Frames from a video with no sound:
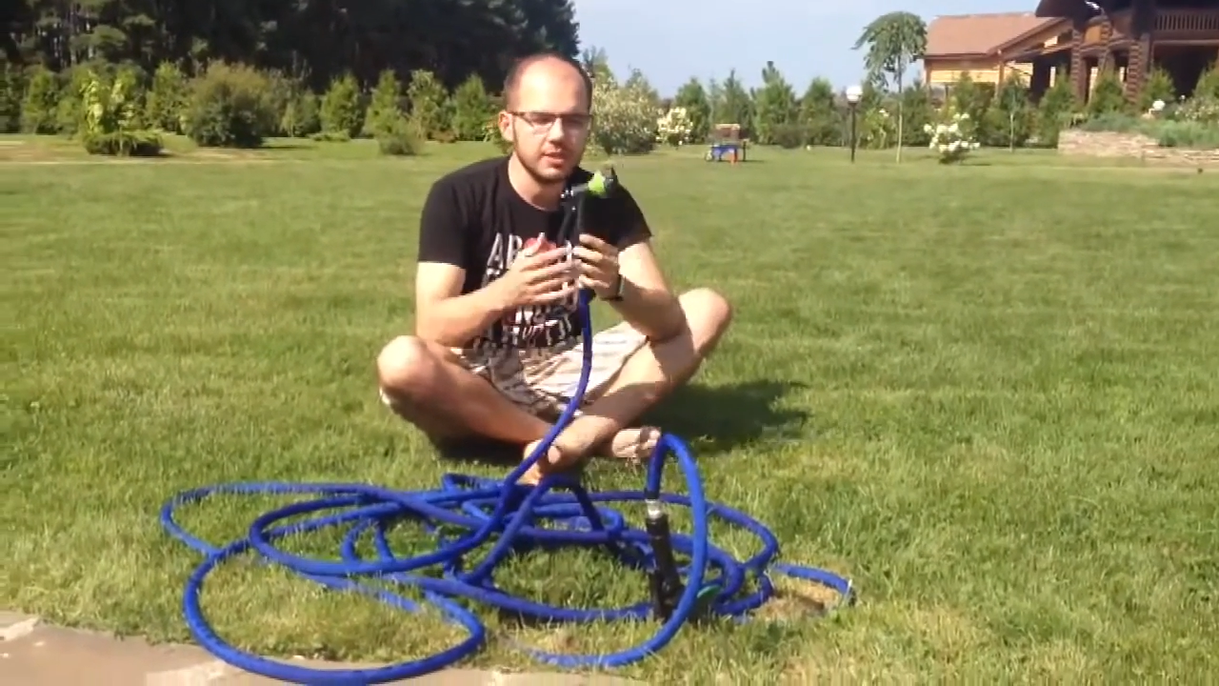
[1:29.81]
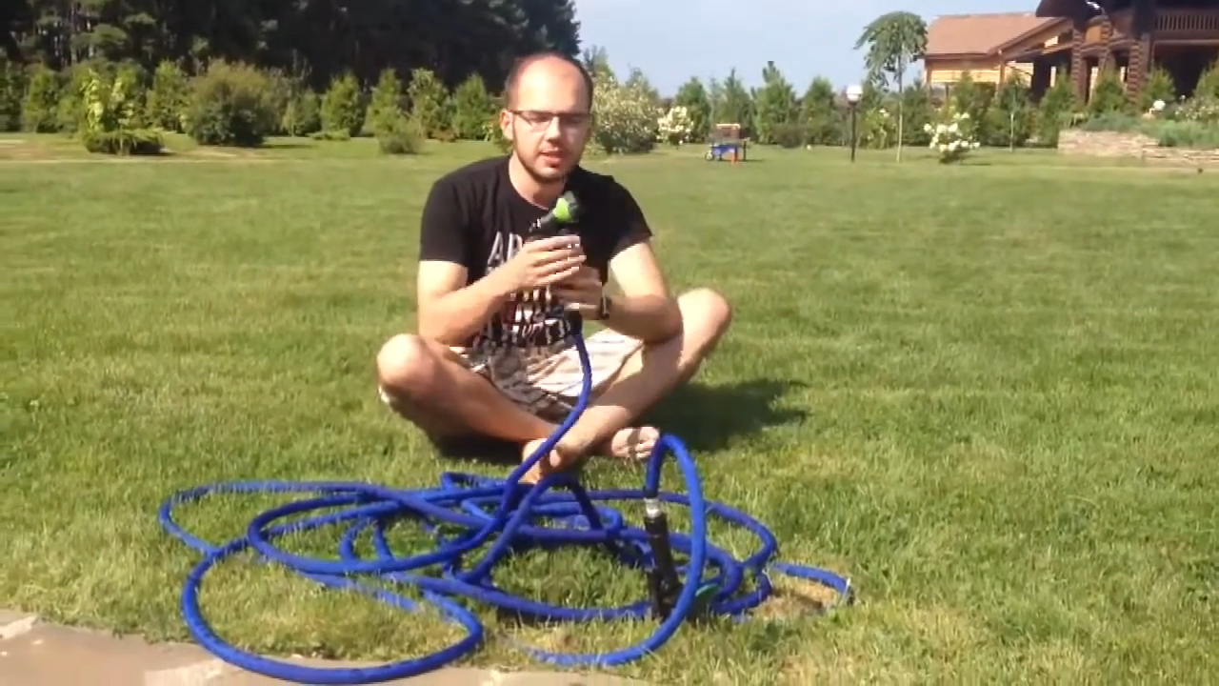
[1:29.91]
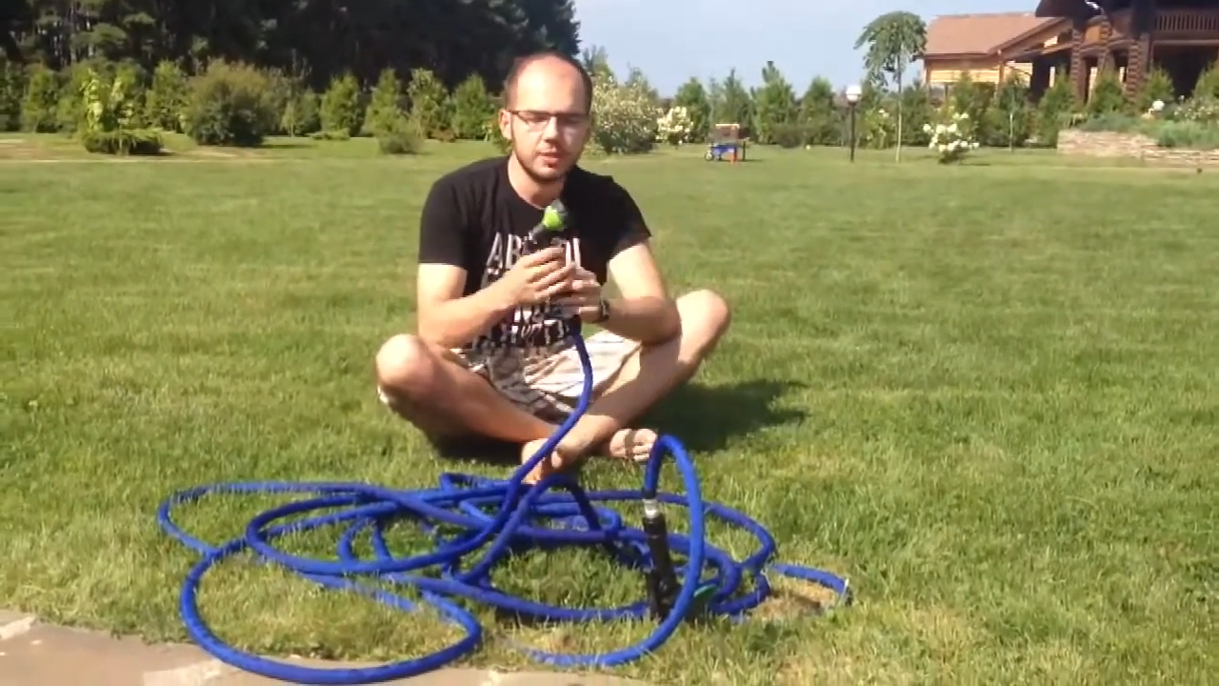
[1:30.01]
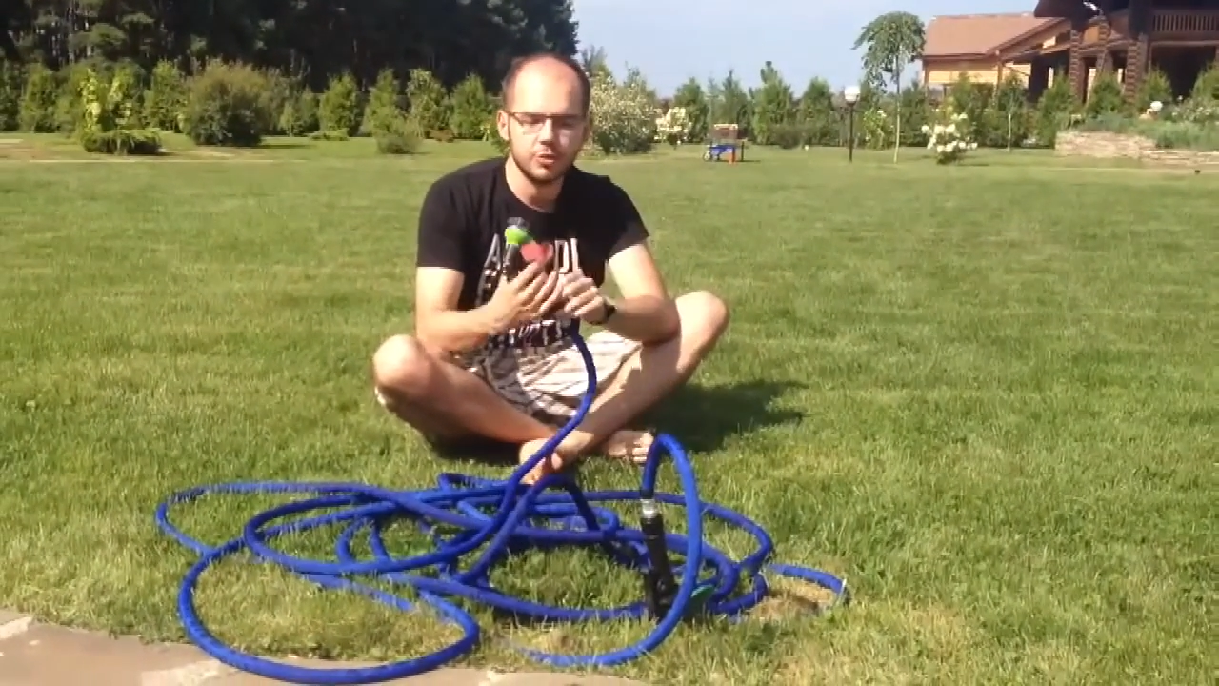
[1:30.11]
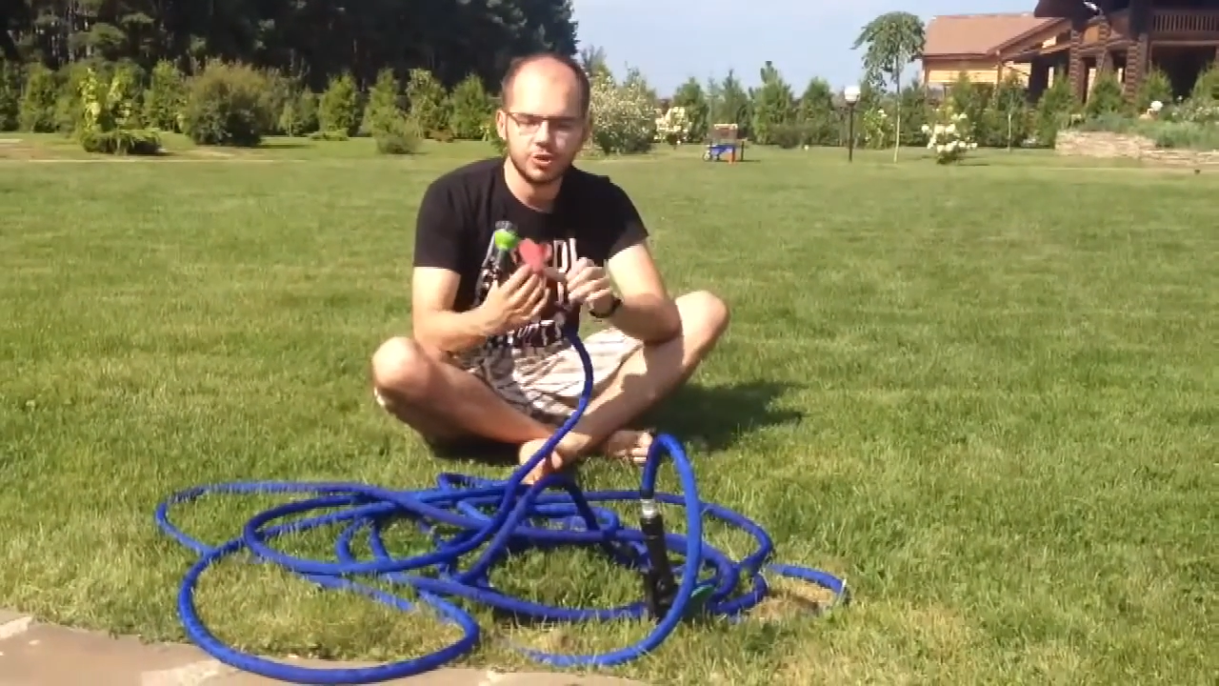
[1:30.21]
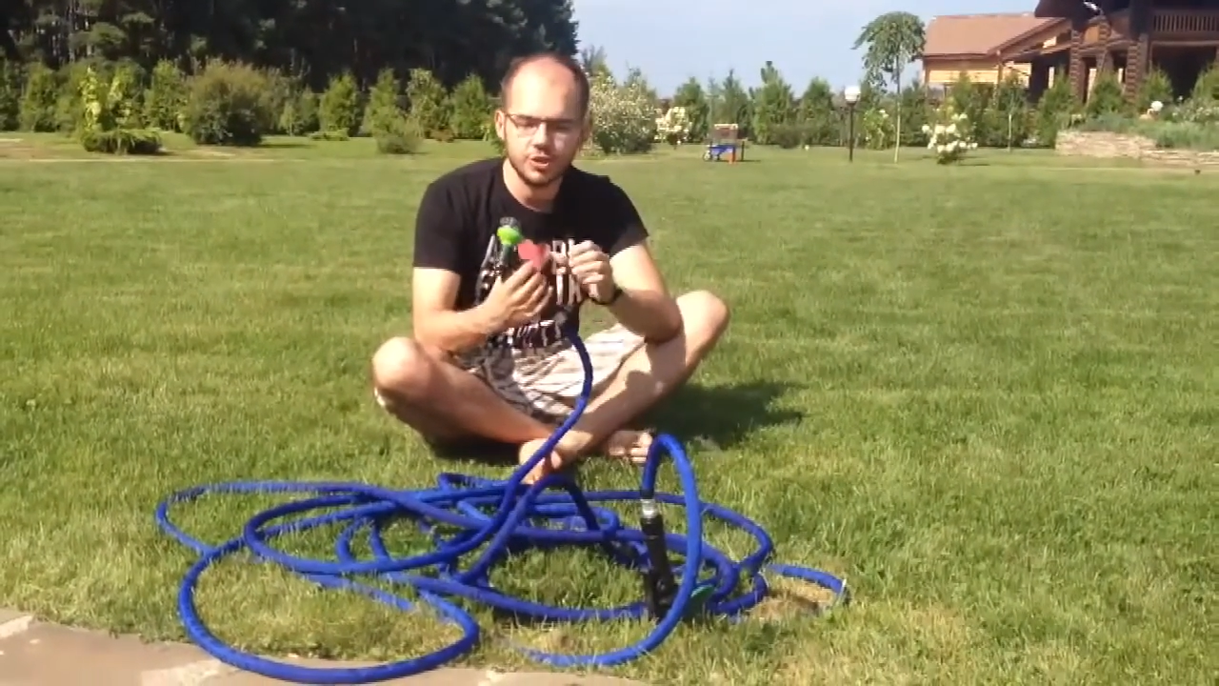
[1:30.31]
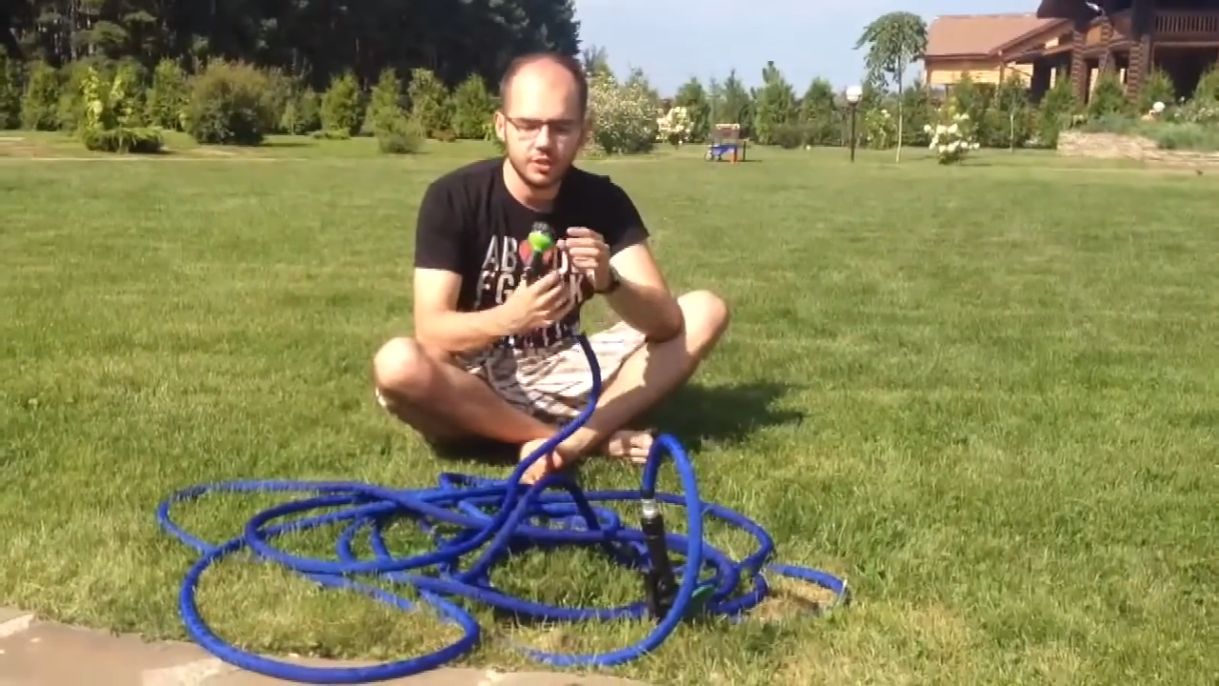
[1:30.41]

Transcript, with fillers: насадку с